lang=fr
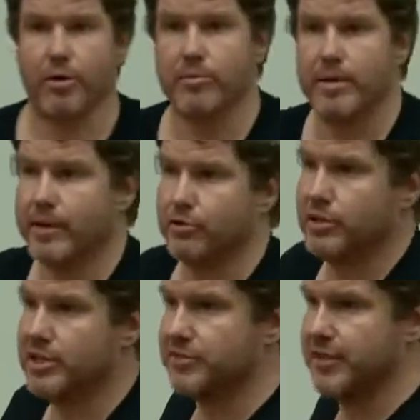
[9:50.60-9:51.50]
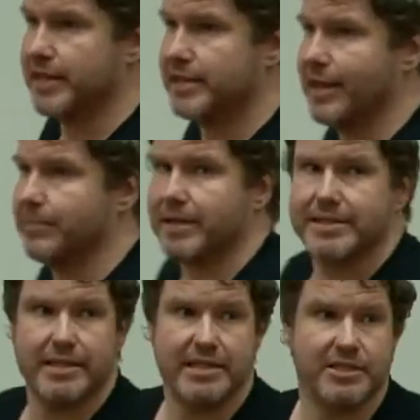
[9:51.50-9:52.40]
problème avec une liste vide. Il a
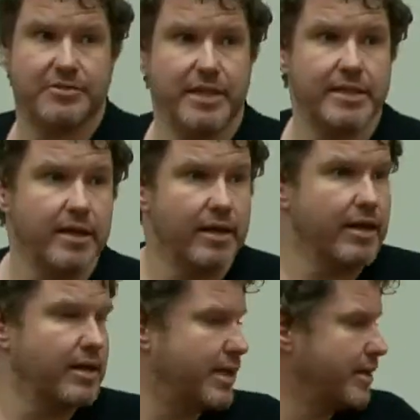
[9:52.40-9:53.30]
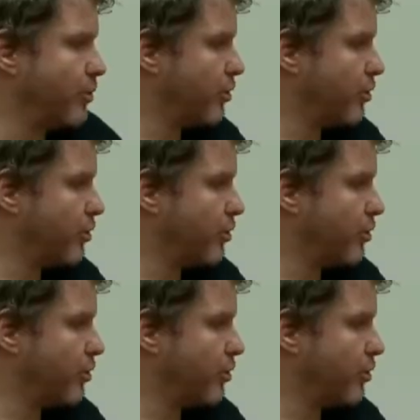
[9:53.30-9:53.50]
passé une liste vide. Il me